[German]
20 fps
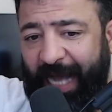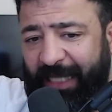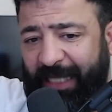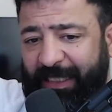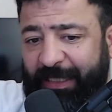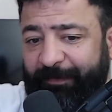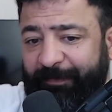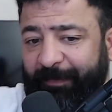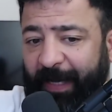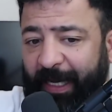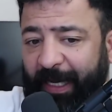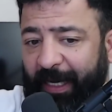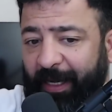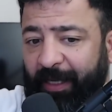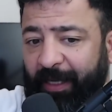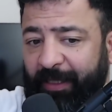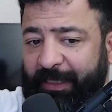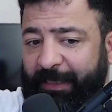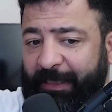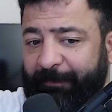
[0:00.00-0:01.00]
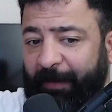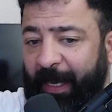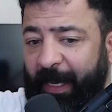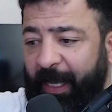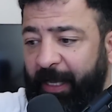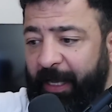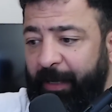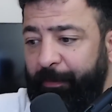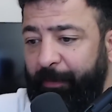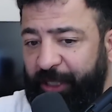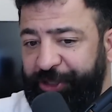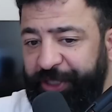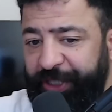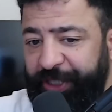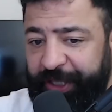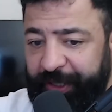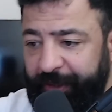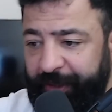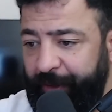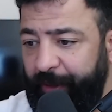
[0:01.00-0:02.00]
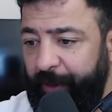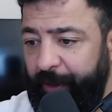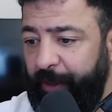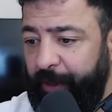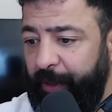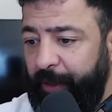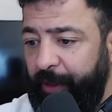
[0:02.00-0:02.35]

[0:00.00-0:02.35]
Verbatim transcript: Garzweiler 2 Maschinen.